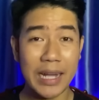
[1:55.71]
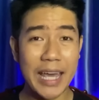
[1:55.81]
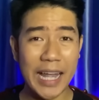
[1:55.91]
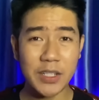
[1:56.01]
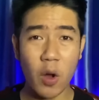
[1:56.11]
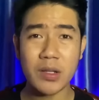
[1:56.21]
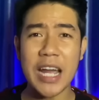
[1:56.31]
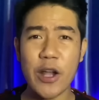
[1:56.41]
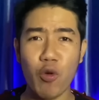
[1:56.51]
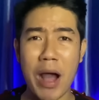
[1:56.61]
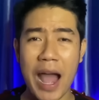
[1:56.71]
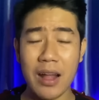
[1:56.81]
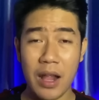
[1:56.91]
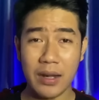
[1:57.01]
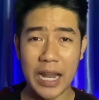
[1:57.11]
Cái anh con trai của bà
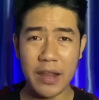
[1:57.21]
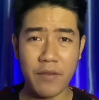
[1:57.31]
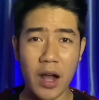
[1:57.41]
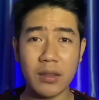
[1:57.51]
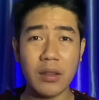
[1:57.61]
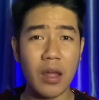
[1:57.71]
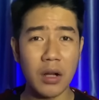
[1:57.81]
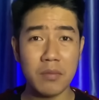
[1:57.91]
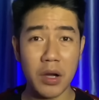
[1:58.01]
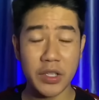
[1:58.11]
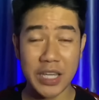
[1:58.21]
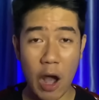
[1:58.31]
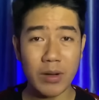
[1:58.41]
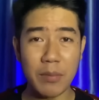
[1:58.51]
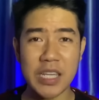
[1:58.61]
lấy vợ tới tận
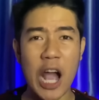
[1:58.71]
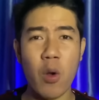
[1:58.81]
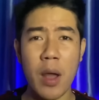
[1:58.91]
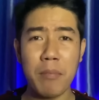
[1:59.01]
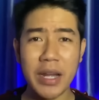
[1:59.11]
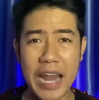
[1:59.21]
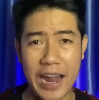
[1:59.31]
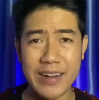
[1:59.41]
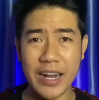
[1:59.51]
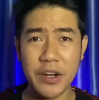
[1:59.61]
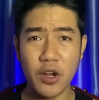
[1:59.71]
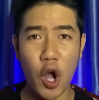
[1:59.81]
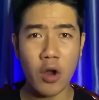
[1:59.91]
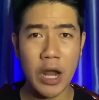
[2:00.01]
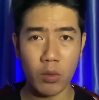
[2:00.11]
16 năm sau mới đẻ ra cái đứa
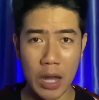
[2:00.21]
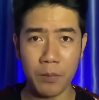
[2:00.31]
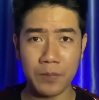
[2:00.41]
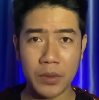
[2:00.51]
con đầu lòng